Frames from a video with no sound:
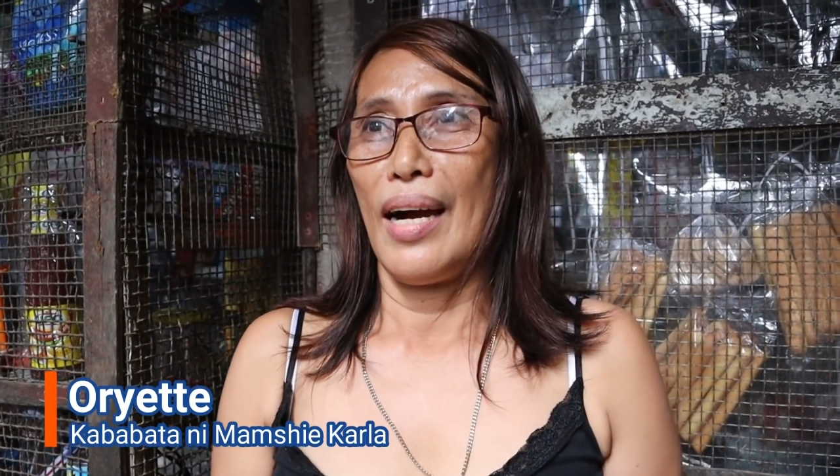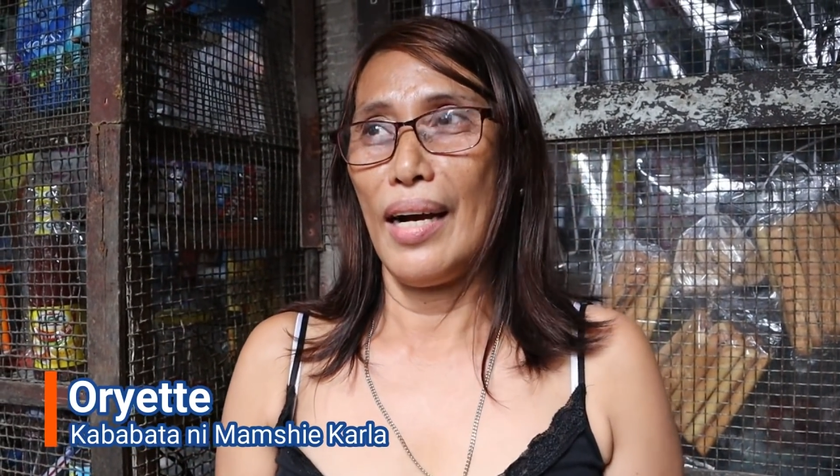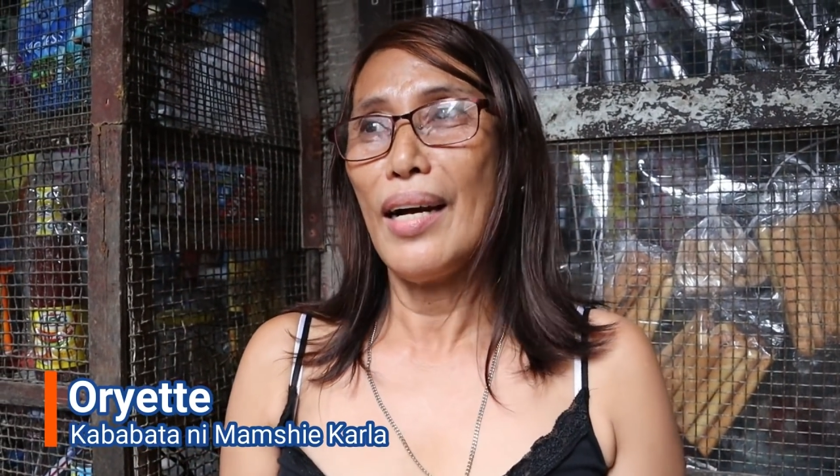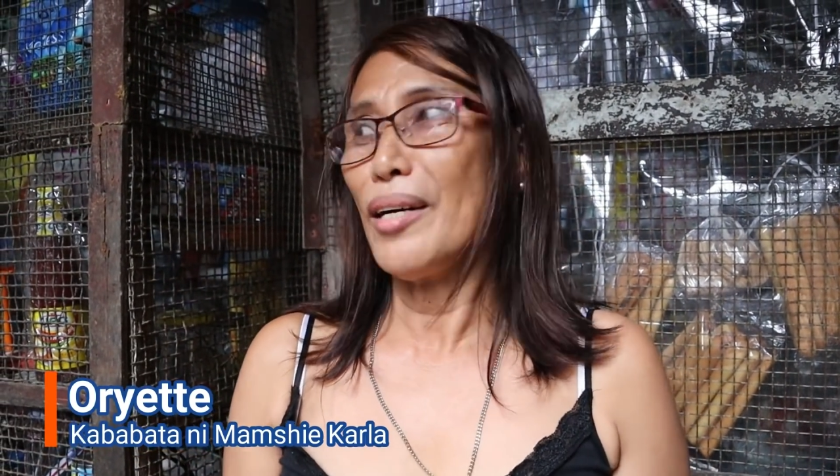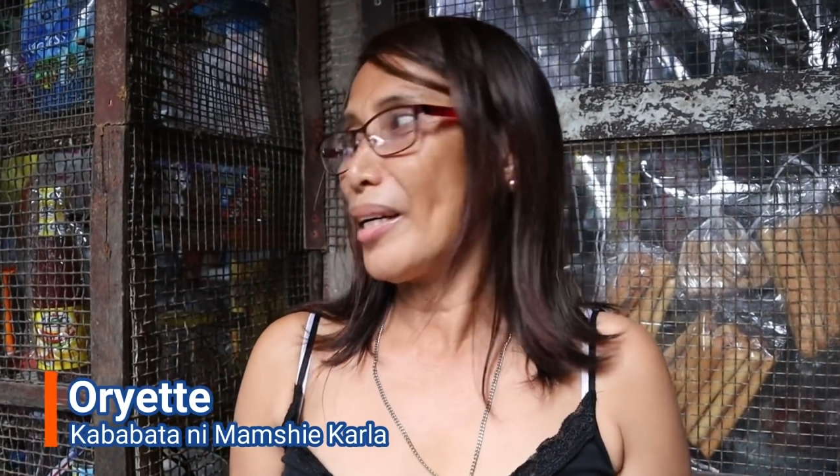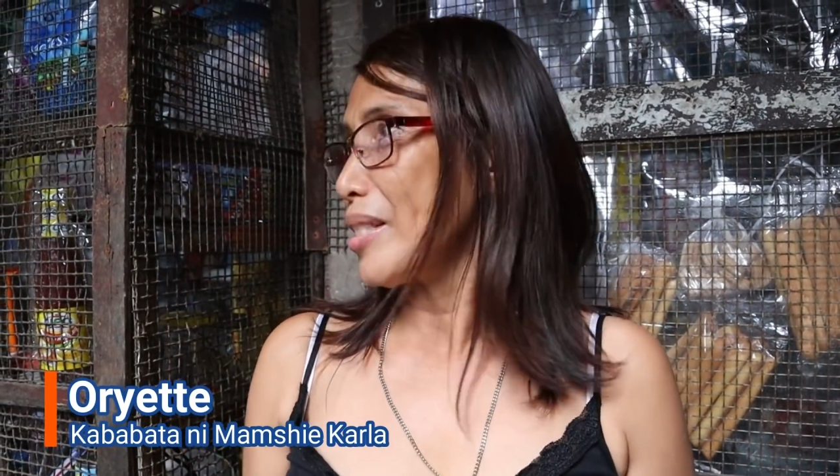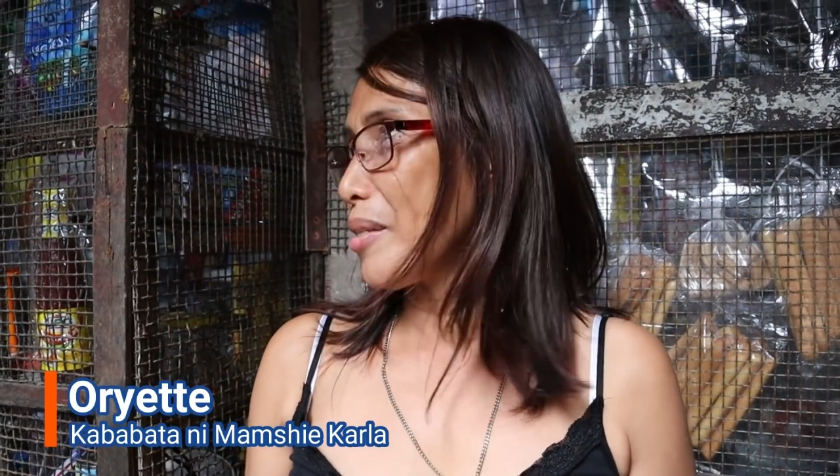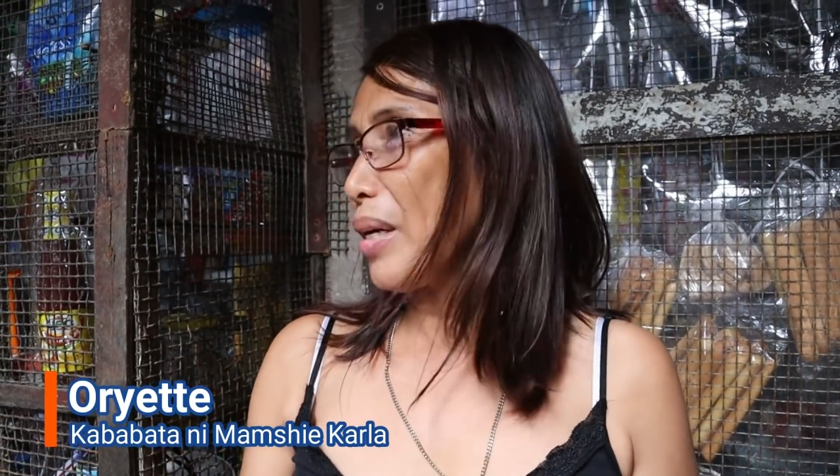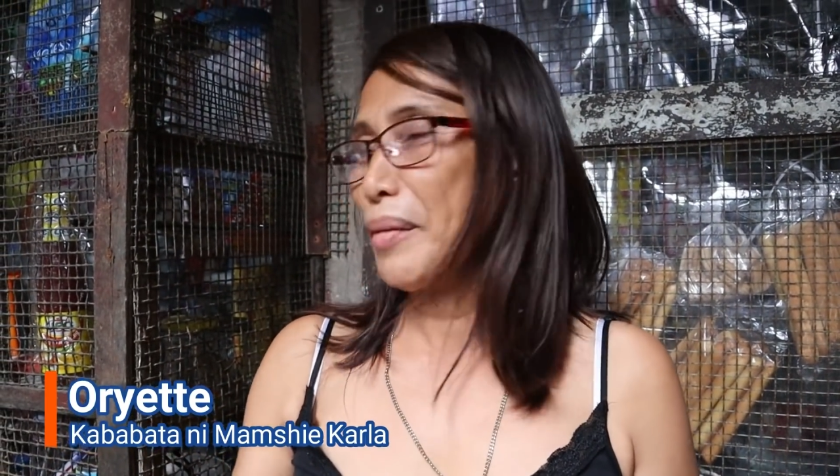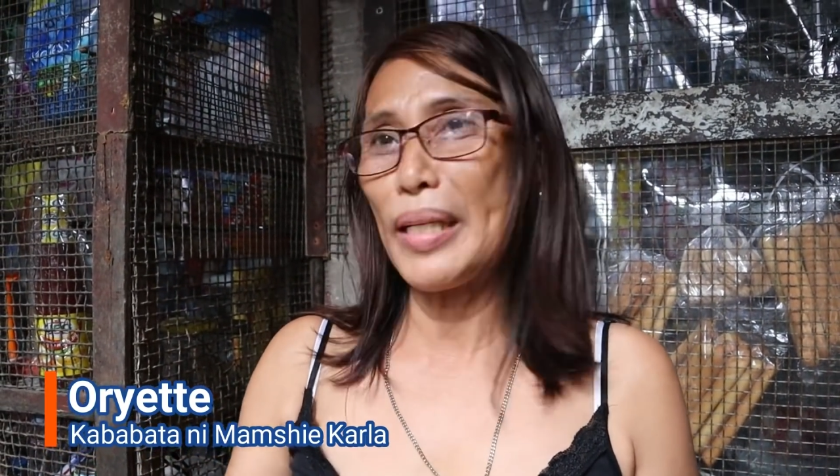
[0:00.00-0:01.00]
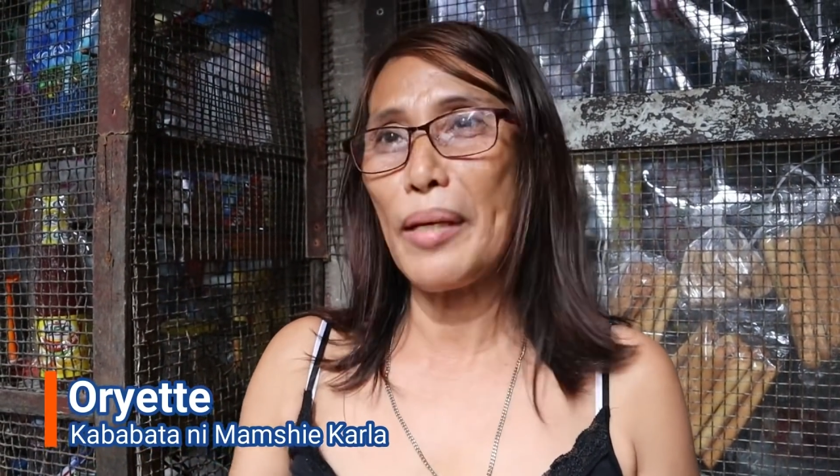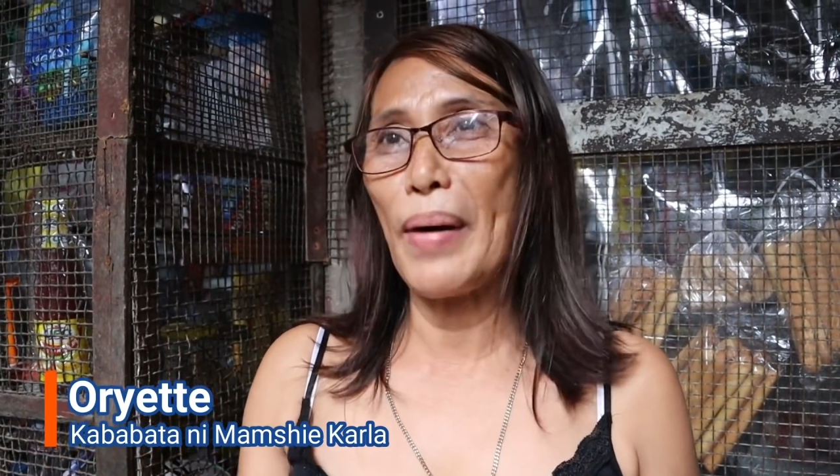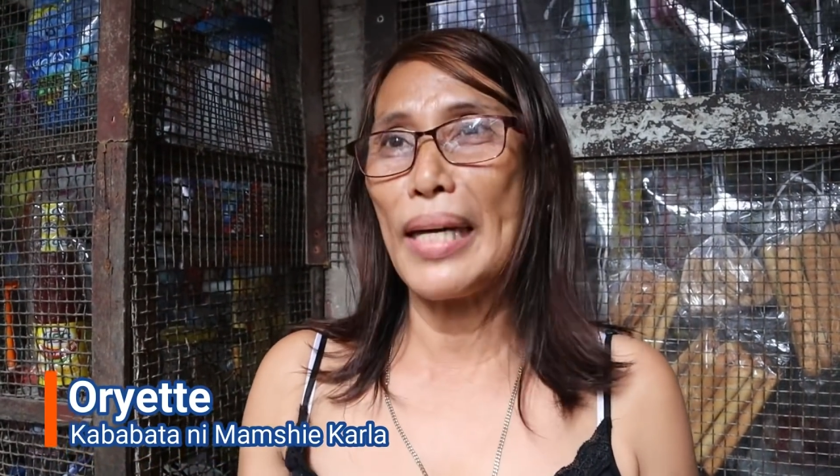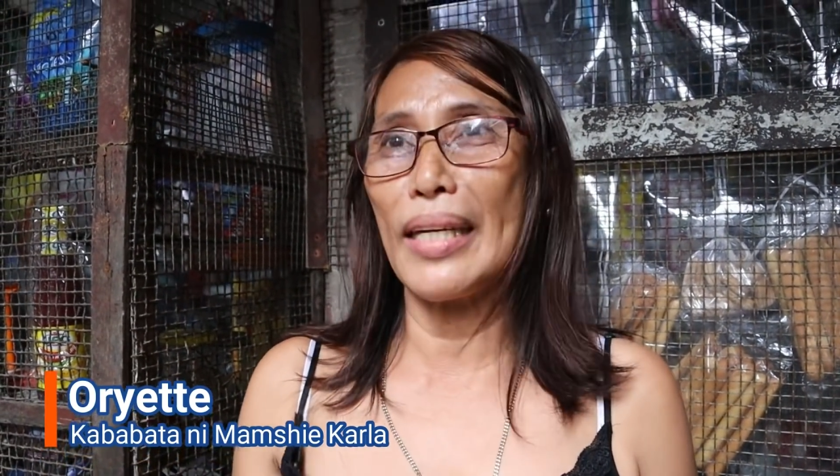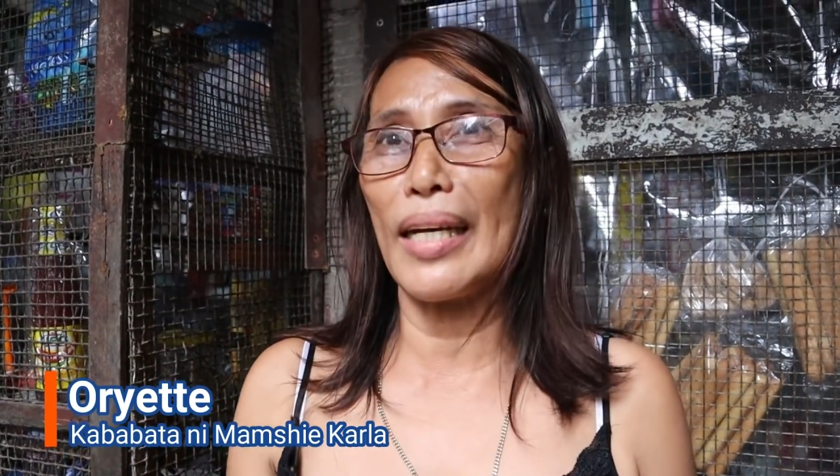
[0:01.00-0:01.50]
Oo, ah, kasi
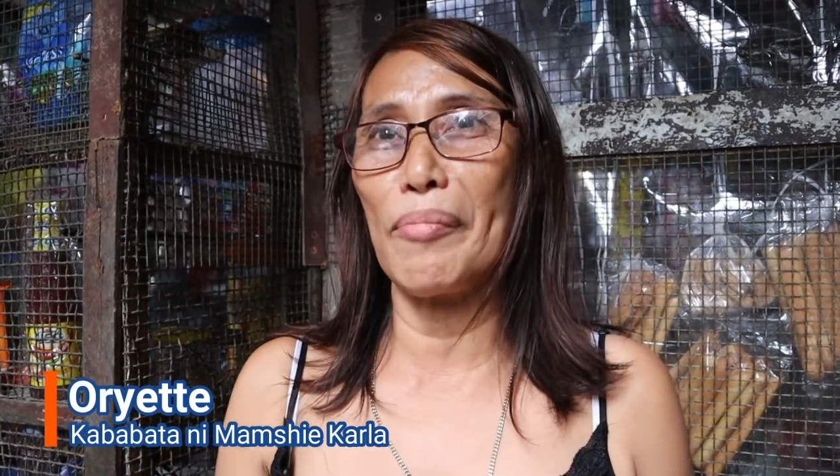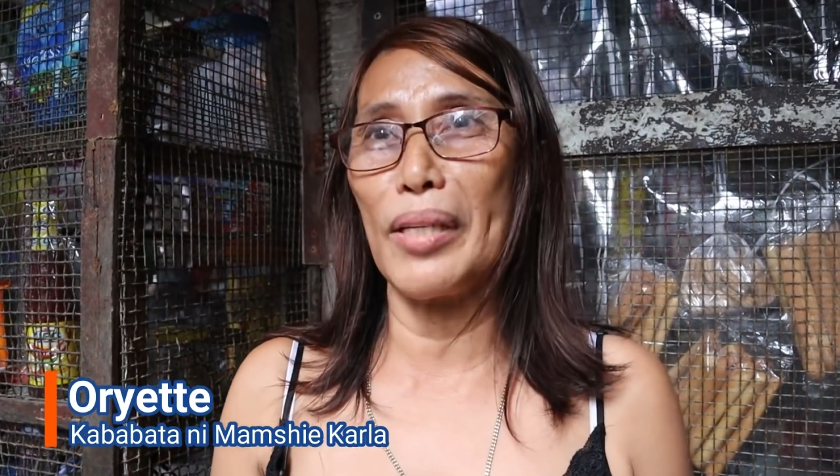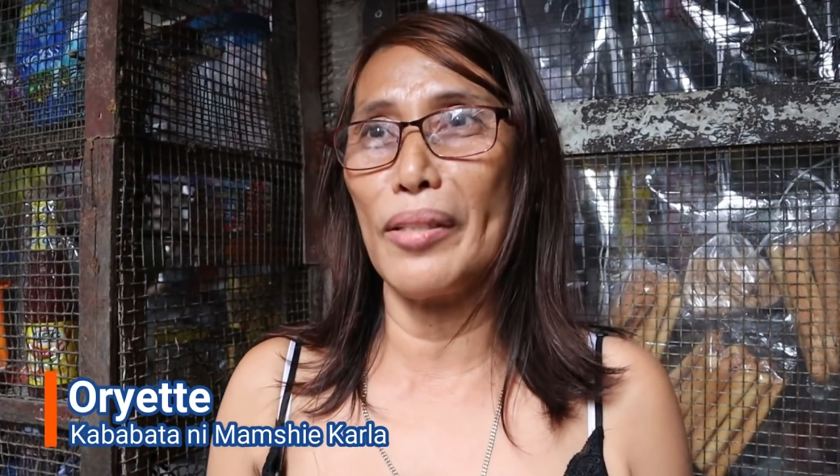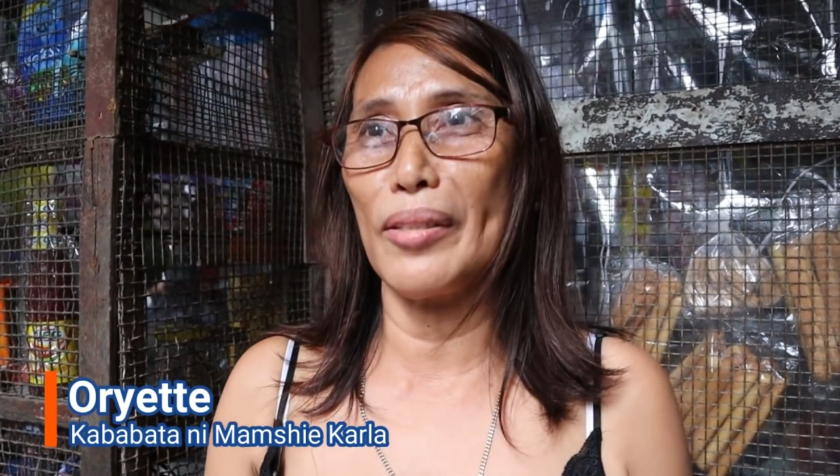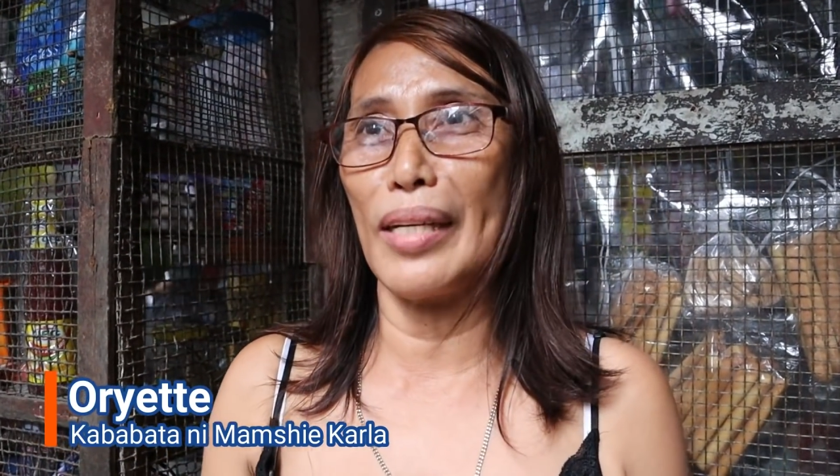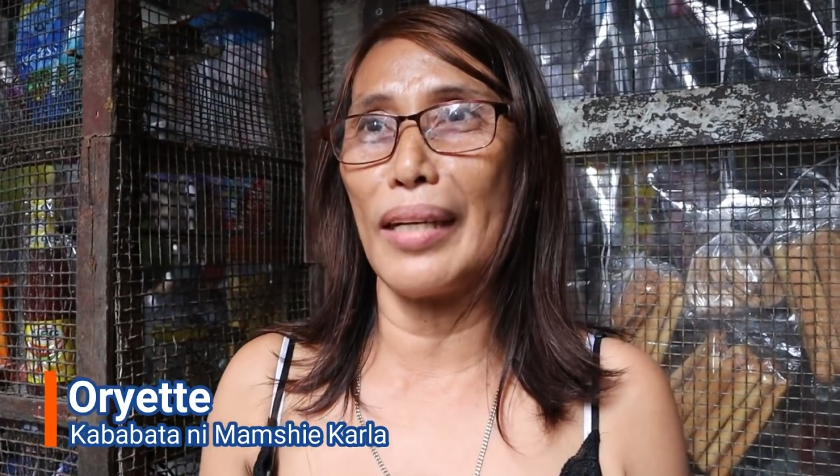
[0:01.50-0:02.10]
magbadi-badi kami yun.